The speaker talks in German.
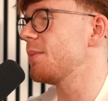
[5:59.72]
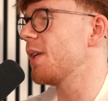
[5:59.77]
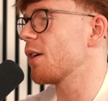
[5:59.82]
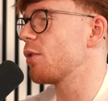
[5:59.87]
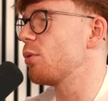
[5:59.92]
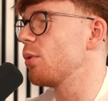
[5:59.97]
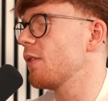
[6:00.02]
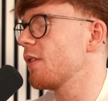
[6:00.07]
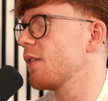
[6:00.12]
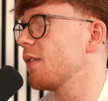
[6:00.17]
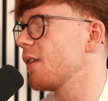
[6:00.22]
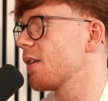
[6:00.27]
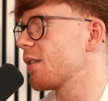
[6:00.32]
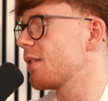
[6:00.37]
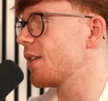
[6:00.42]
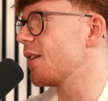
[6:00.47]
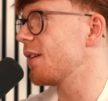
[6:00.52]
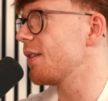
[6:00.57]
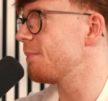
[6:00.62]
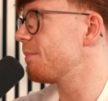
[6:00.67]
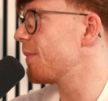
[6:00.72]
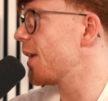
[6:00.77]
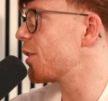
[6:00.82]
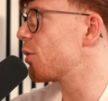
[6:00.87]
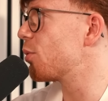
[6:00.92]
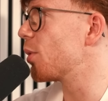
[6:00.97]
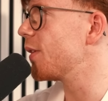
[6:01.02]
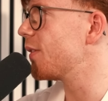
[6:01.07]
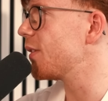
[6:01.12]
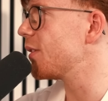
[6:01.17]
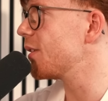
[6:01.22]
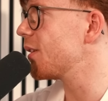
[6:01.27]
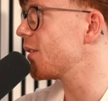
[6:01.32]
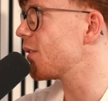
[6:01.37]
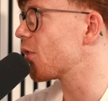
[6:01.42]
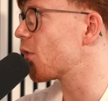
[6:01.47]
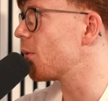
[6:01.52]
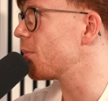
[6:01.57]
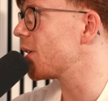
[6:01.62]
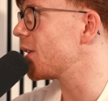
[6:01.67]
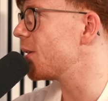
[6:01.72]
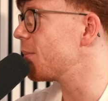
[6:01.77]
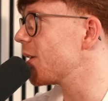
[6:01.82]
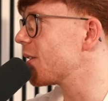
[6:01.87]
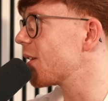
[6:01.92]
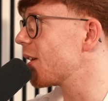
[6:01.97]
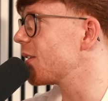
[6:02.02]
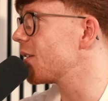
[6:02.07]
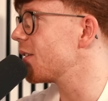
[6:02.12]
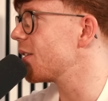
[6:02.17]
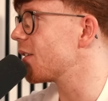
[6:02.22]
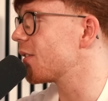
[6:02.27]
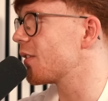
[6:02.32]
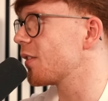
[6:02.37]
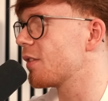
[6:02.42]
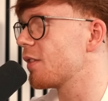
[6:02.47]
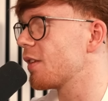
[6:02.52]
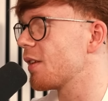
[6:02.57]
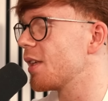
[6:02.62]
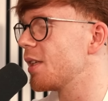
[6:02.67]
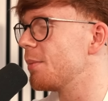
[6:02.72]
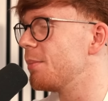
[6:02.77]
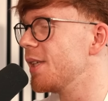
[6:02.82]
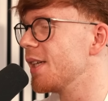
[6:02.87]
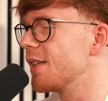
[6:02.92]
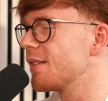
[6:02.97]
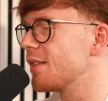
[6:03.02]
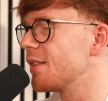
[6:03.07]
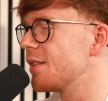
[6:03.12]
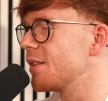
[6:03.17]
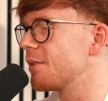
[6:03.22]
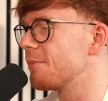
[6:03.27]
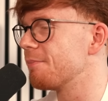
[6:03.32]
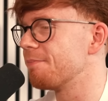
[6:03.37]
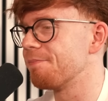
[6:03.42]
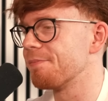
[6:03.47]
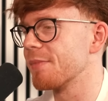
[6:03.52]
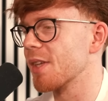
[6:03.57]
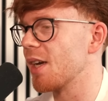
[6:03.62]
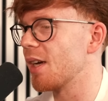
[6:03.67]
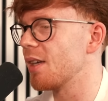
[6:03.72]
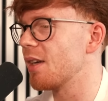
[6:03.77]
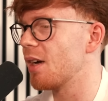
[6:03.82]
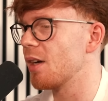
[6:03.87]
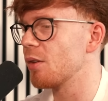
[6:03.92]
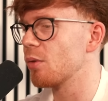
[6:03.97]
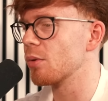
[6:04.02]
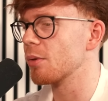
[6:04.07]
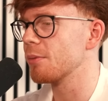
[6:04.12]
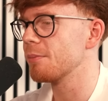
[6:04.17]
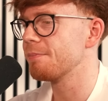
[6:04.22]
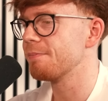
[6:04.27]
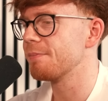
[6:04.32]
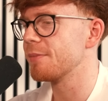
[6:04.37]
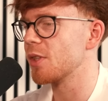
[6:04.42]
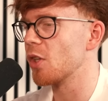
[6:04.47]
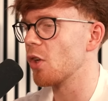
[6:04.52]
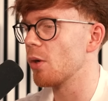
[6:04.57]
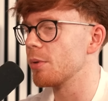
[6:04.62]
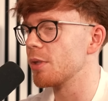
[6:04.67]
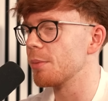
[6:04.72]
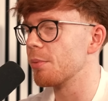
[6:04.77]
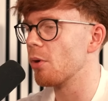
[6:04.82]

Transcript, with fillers: ja, kurz gesagt, Digga, halt crazy, ne? Also da kommt ja halt jemand dran, ne? Das ist animiert in, keine Ahnung, ich glaube, die